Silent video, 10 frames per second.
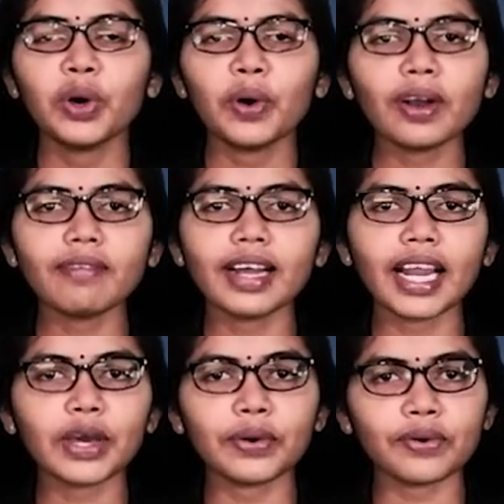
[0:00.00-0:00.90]

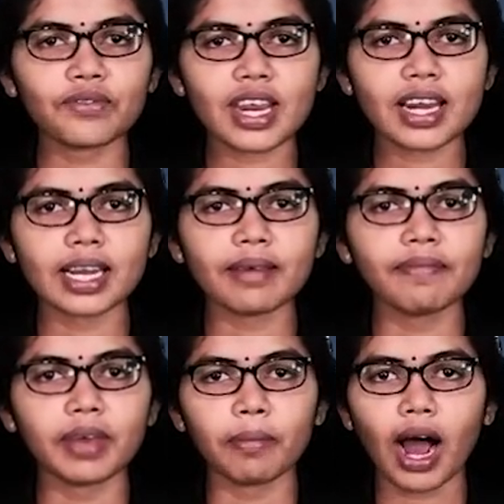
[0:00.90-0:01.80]
ஒருவேளை உக்ரைனிடம்
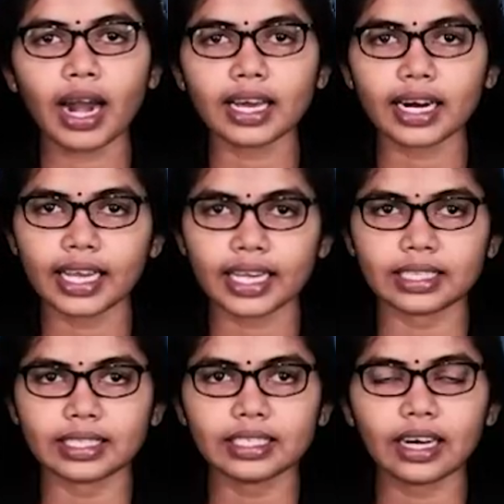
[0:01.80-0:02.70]
விமானங்கள்
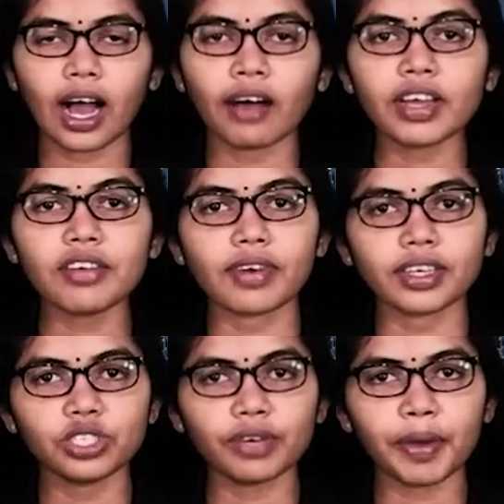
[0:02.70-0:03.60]
இருந்து அவை
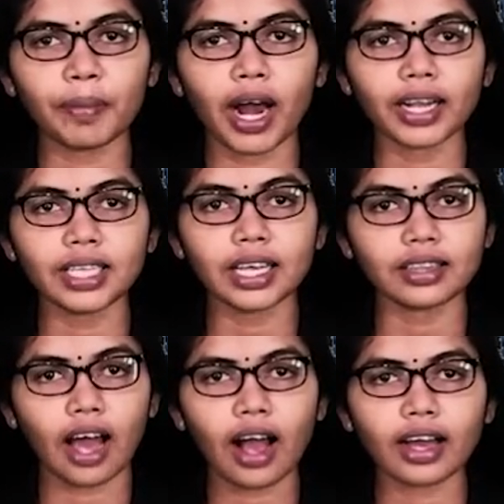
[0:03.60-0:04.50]
ரஷ்ய விமானத்தை
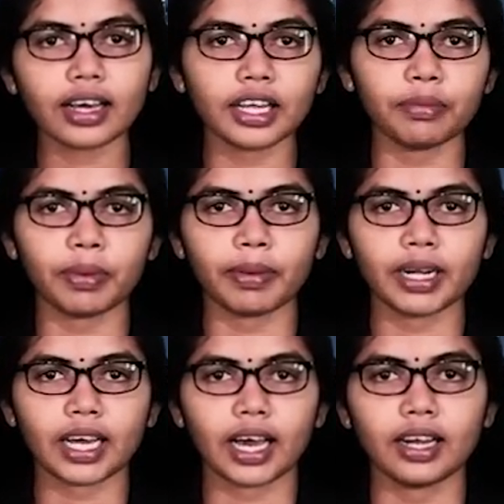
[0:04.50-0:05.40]
தாக்க
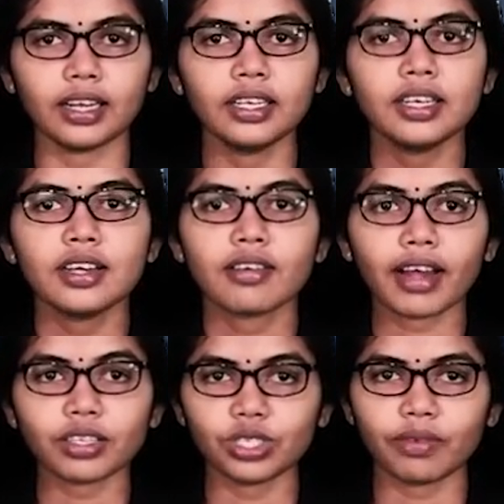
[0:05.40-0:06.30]
அனுப்பப்பட்டால்
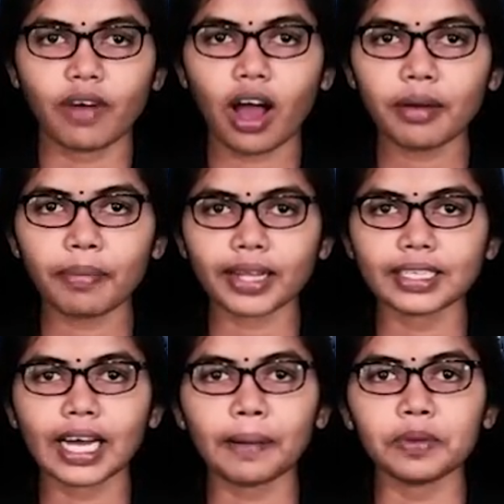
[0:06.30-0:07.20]
ரஷ்ய வான்
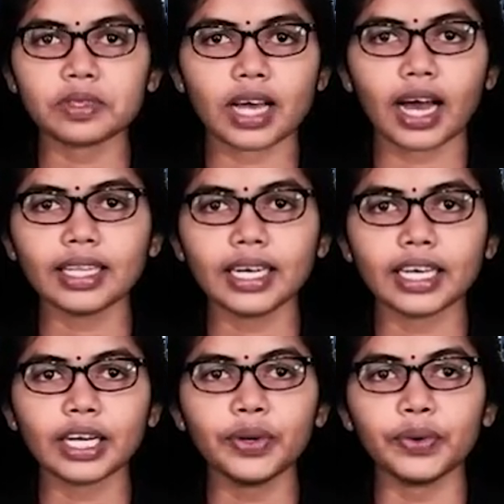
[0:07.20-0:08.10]
பாதுகாப்பு
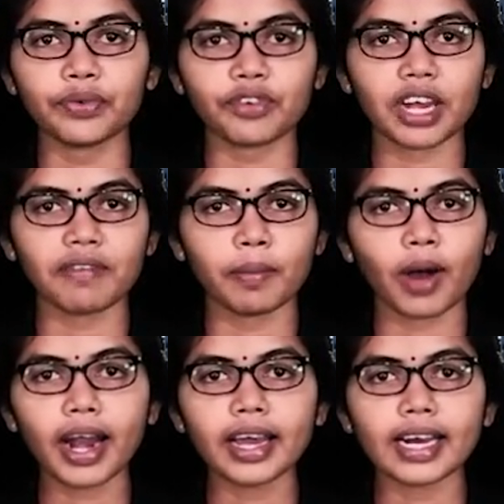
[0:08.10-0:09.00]
சாதனங்கள் உக்ரைன்
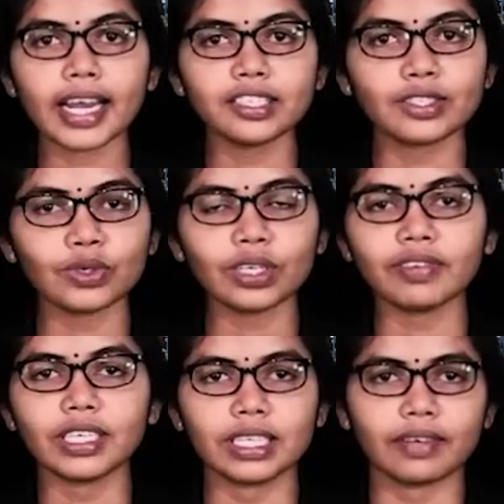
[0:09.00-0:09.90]
விமானங்களை சுட்டு
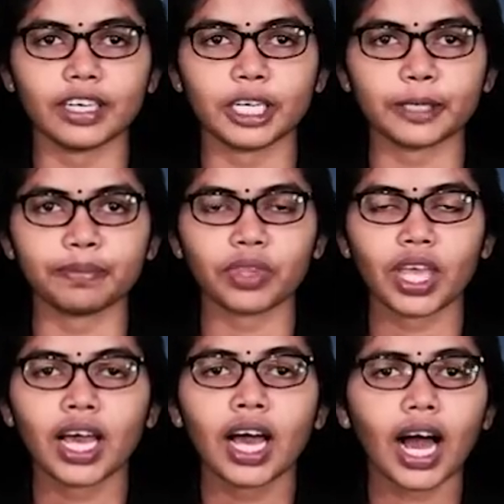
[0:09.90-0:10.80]
வீழ்த்த வேண்டும்
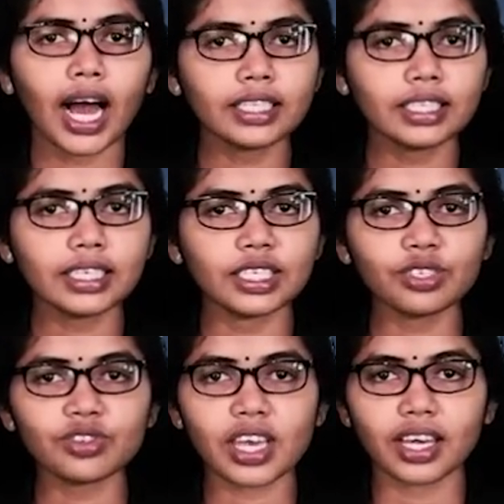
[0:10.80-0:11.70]
அது
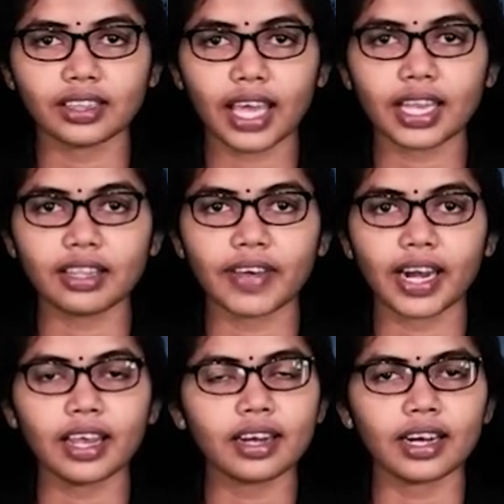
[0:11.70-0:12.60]
இன்றைய தேதி
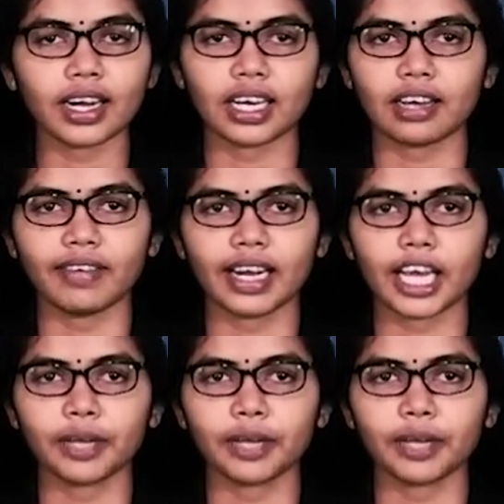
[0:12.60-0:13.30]
வரை நடக்கவில்லை